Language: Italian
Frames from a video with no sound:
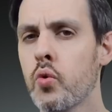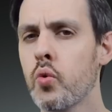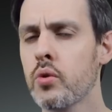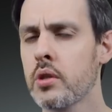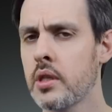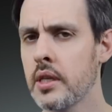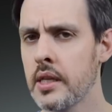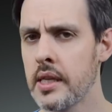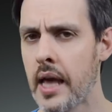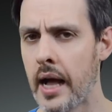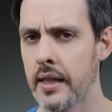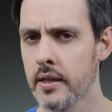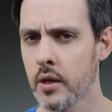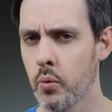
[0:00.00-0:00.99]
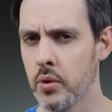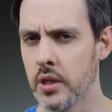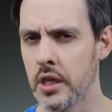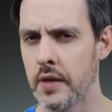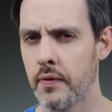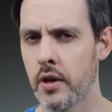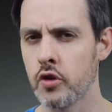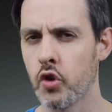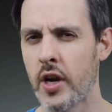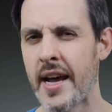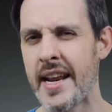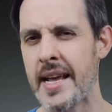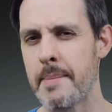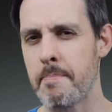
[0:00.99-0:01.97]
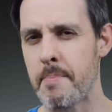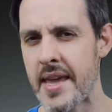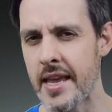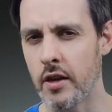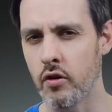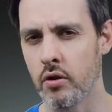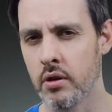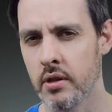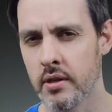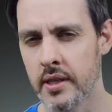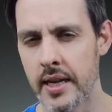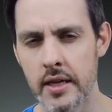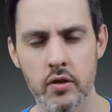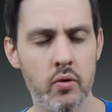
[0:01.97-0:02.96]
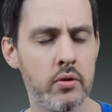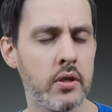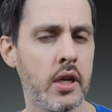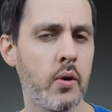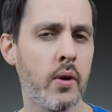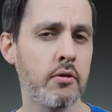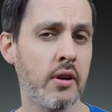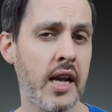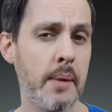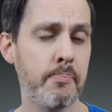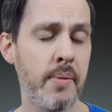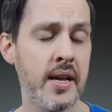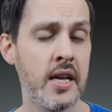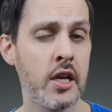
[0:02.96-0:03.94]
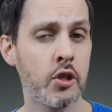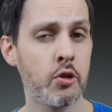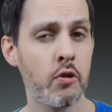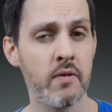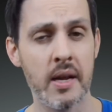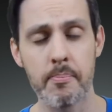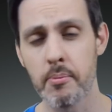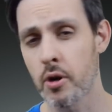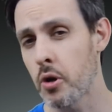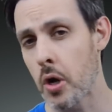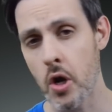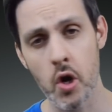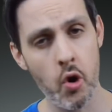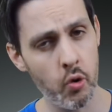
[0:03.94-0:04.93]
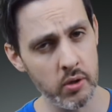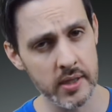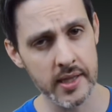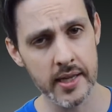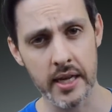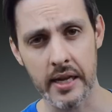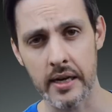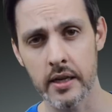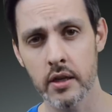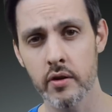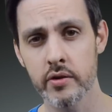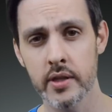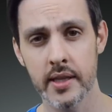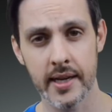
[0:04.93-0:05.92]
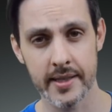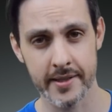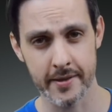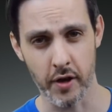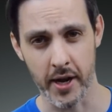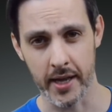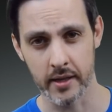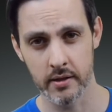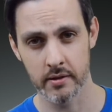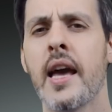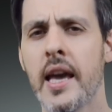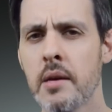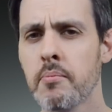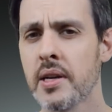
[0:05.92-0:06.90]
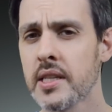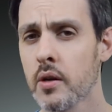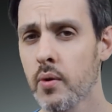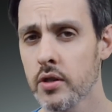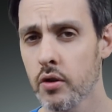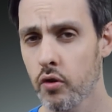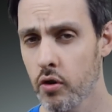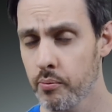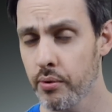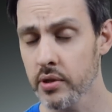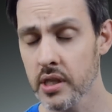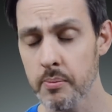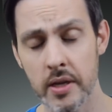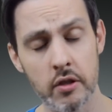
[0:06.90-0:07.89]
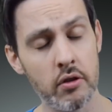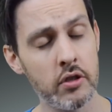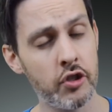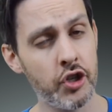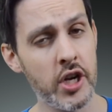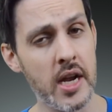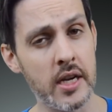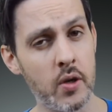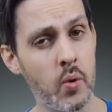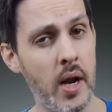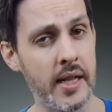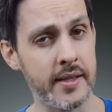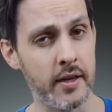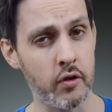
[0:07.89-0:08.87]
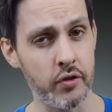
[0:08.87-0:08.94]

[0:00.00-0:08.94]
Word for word: Tutti gli altri, quindi chi vuole giocare a meno della risoluzione 4K, dovrebbero non tenerla in considerazione e in base a questo comportamento c'è anche un'altra